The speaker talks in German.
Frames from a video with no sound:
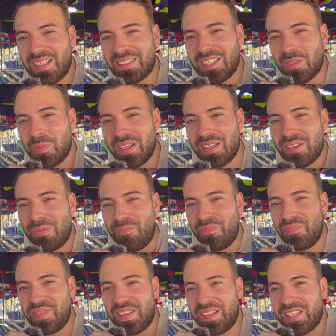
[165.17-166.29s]
dachte ich mir,
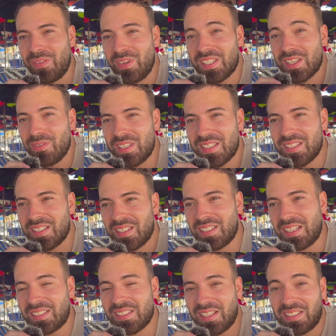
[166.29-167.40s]
die wird es ja wissen.
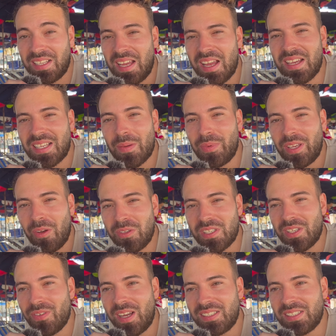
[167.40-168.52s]
Die hat gesagt, ja, ja, ich kenne mich aus,
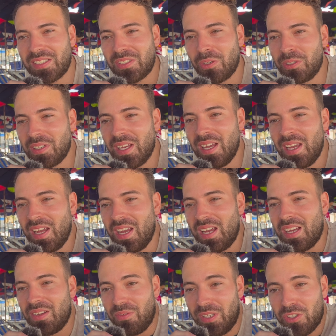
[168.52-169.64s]
ich weiß das. Und
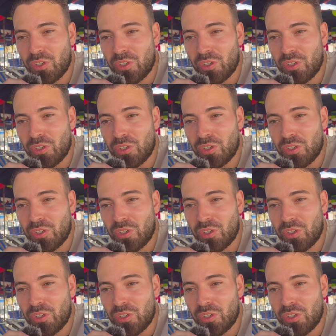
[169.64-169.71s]
wie